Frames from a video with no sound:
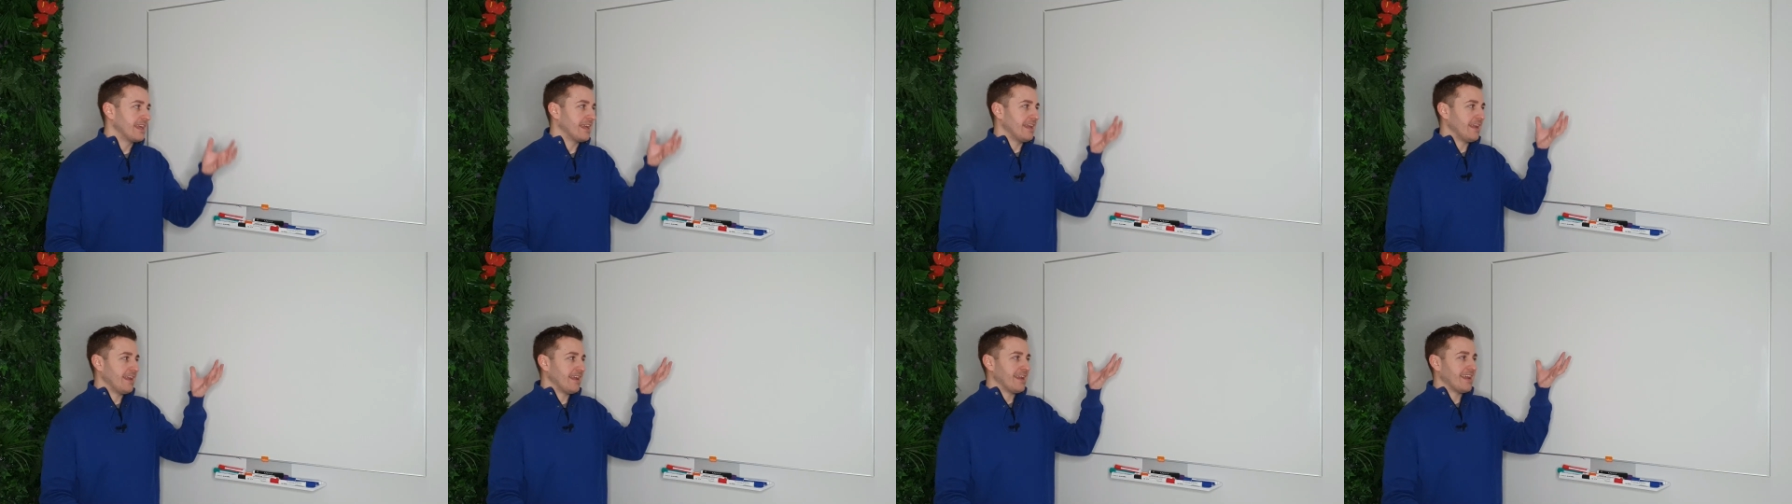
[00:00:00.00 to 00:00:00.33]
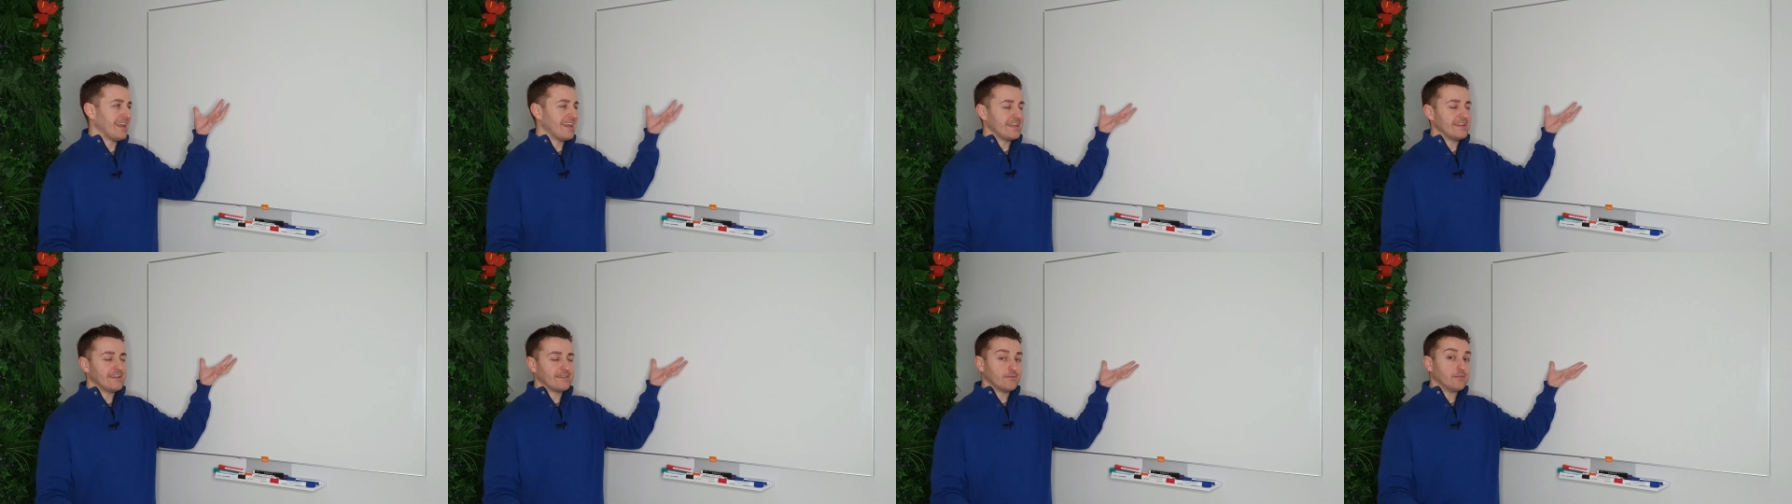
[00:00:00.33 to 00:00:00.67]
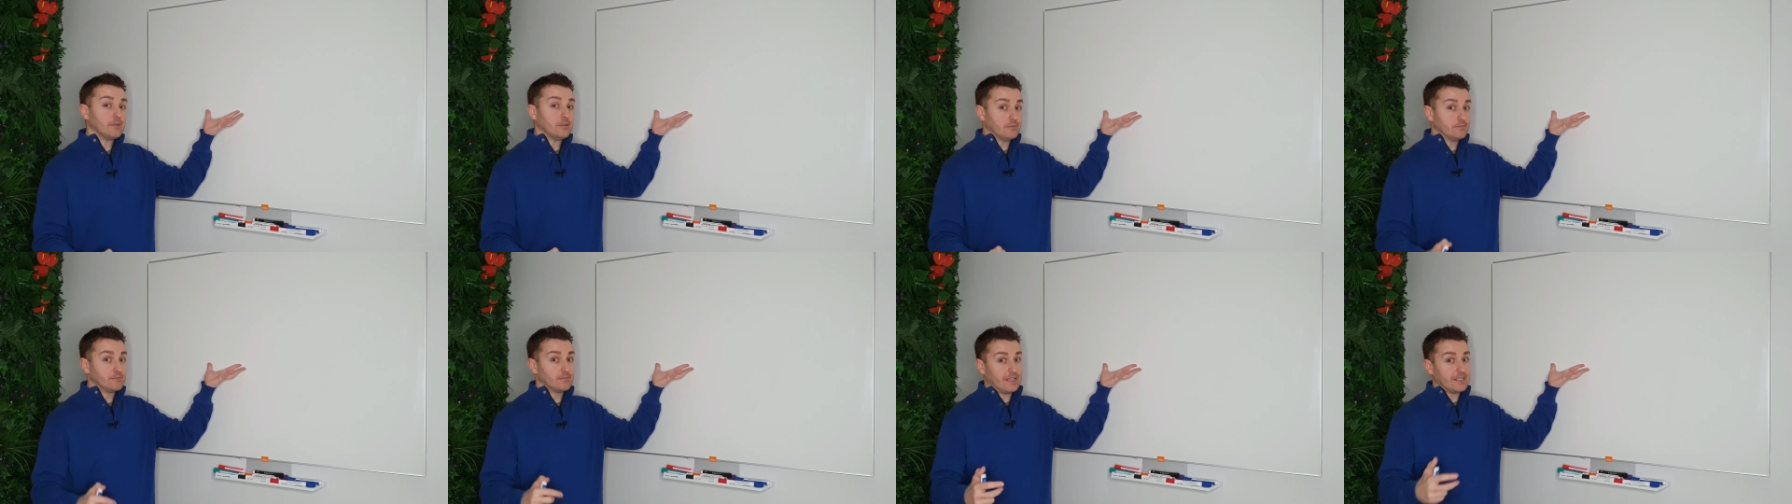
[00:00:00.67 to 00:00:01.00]

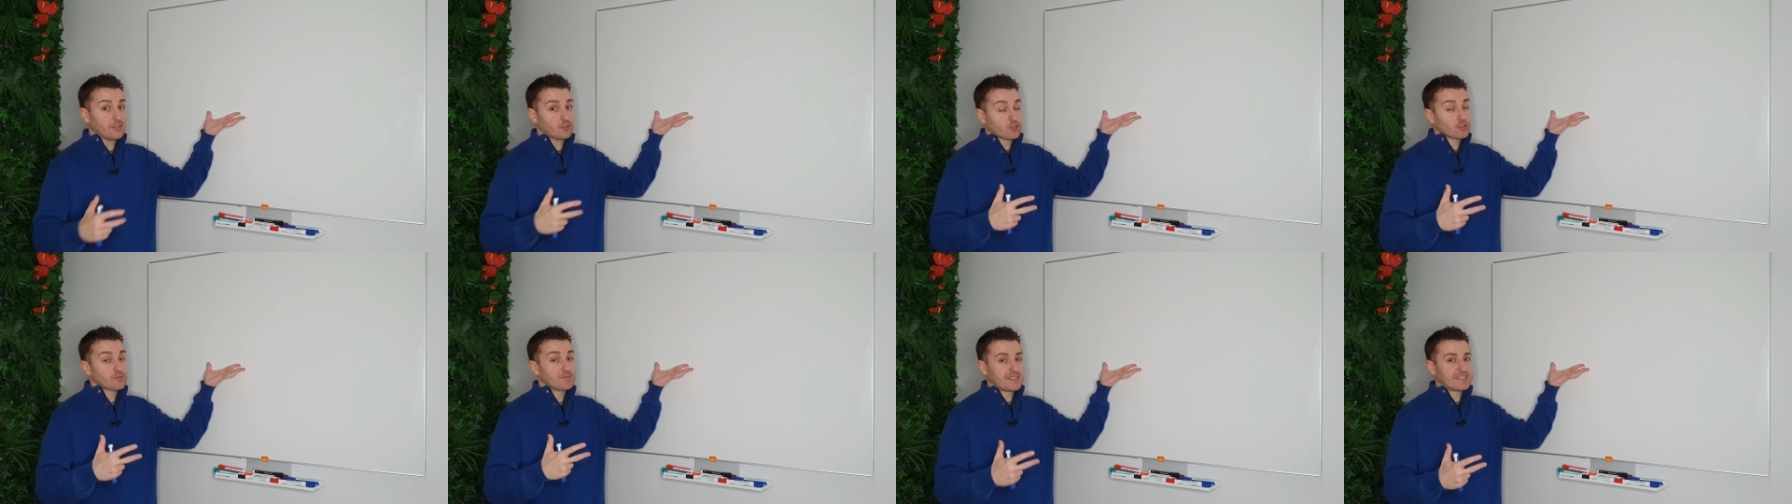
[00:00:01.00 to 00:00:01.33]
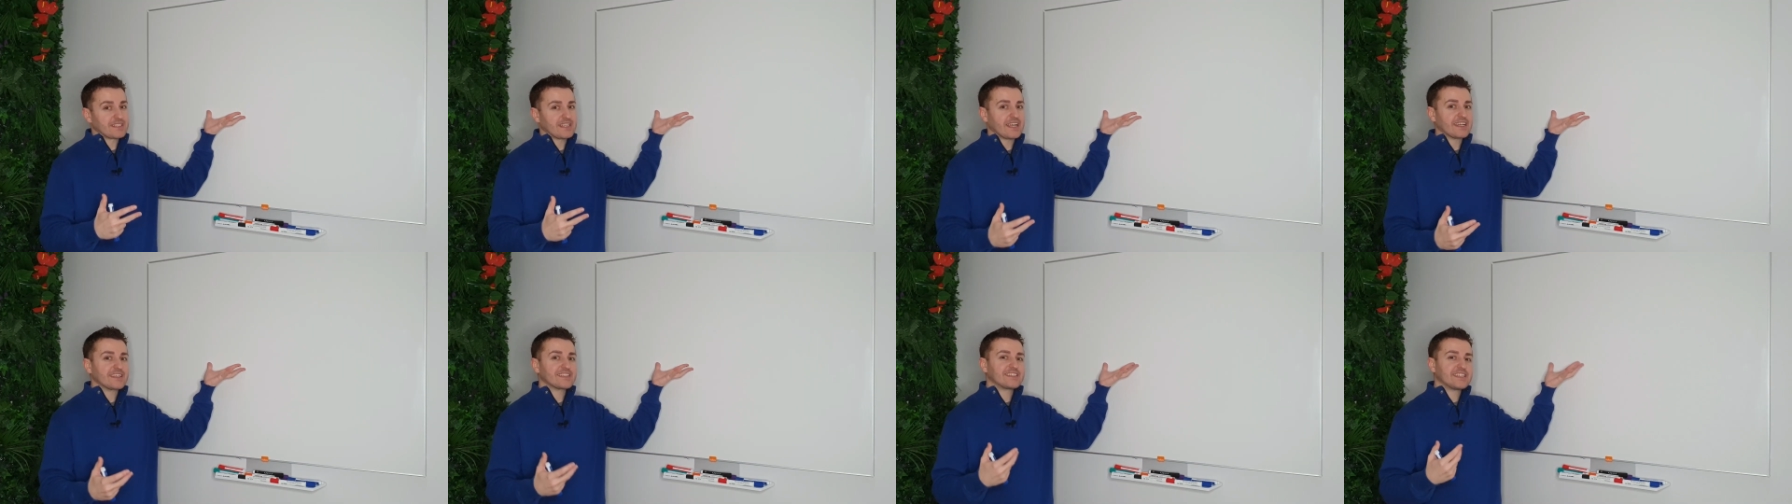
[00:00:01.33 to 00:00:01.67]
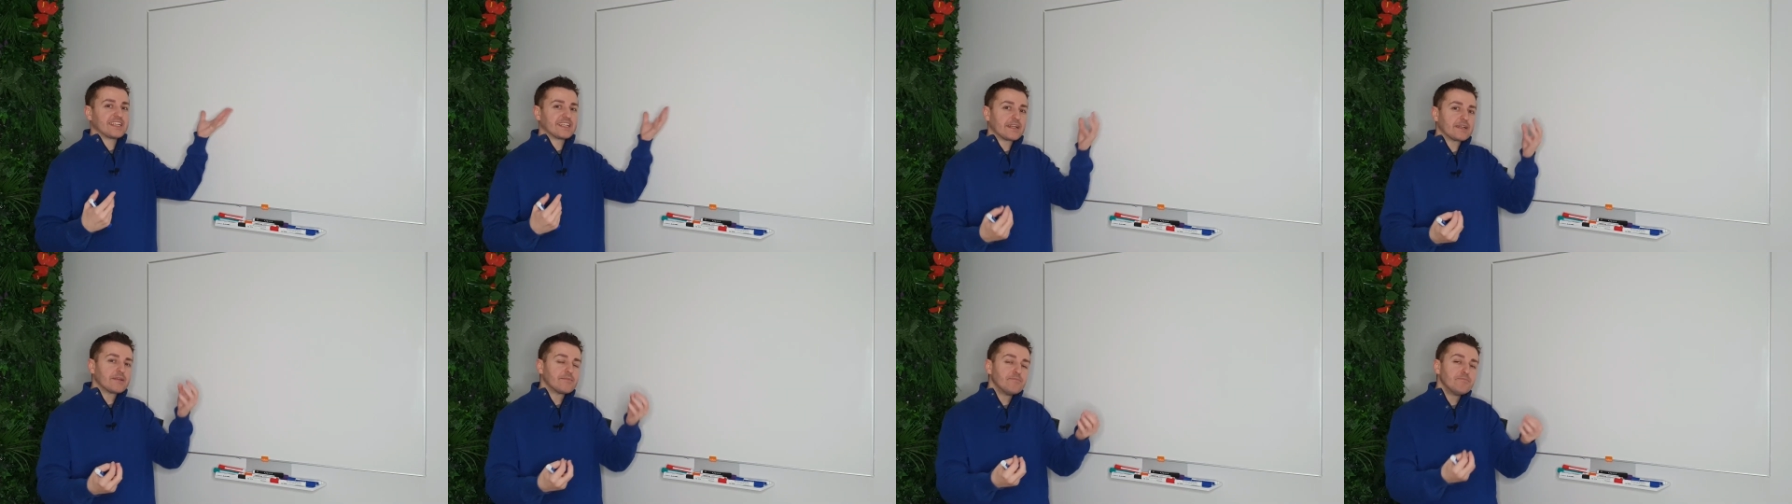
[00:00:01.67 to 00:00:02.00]
eh, estos mensajes
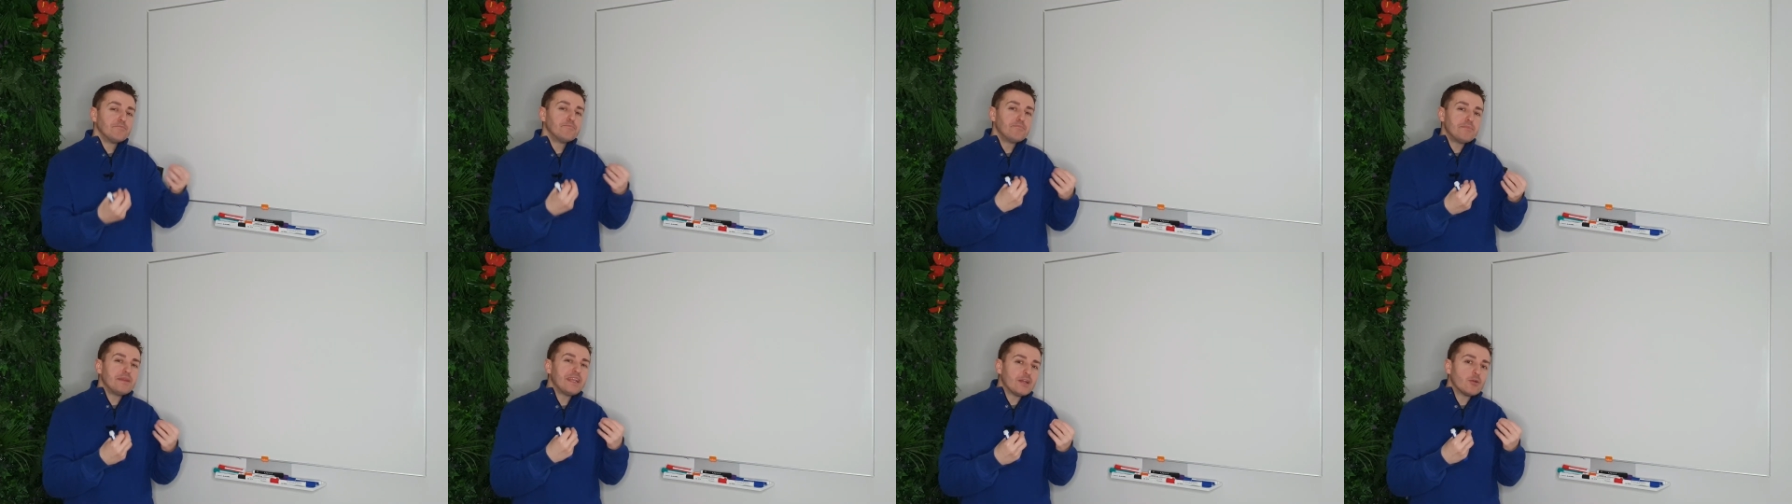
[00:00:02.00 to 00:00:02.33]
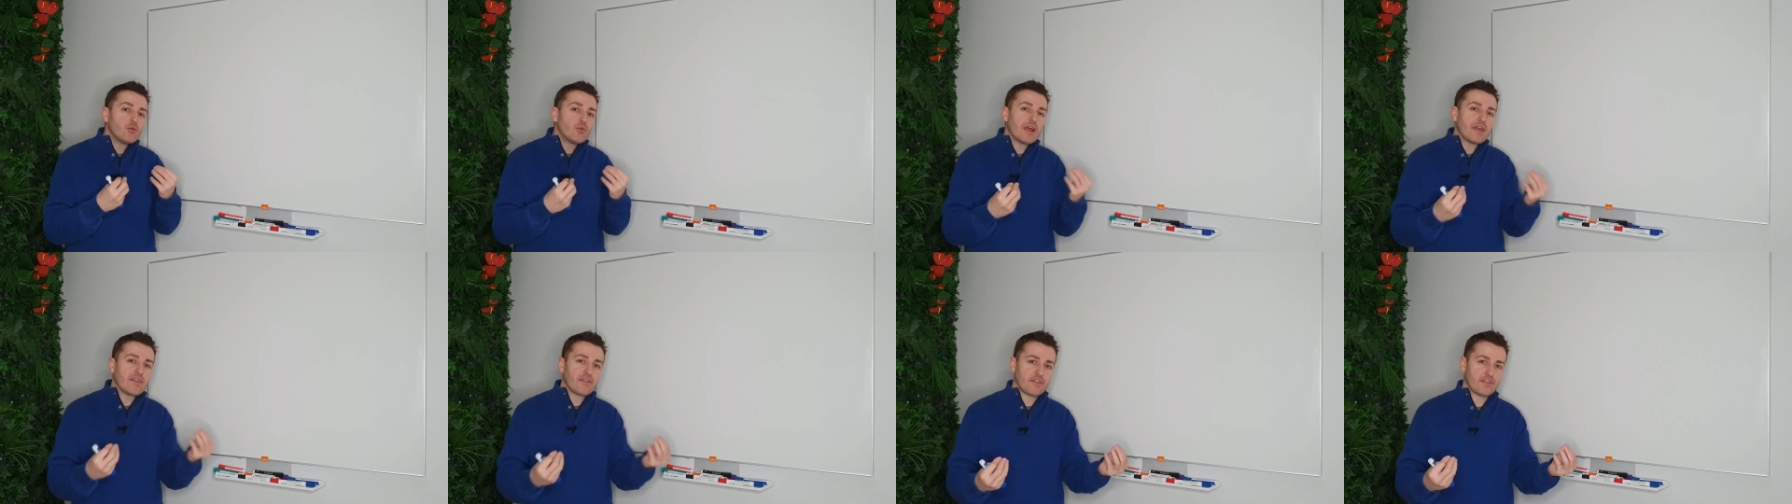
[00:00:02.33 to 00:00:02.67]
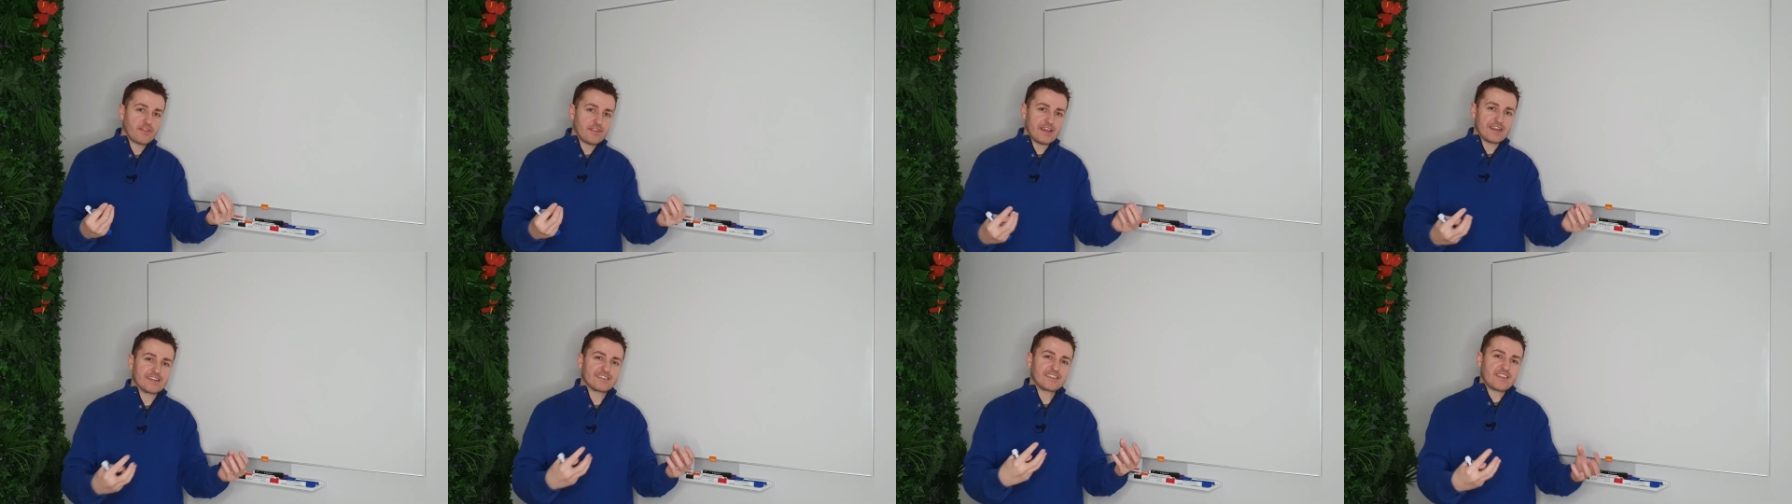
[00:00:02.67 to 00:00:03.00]
tienen virulencia,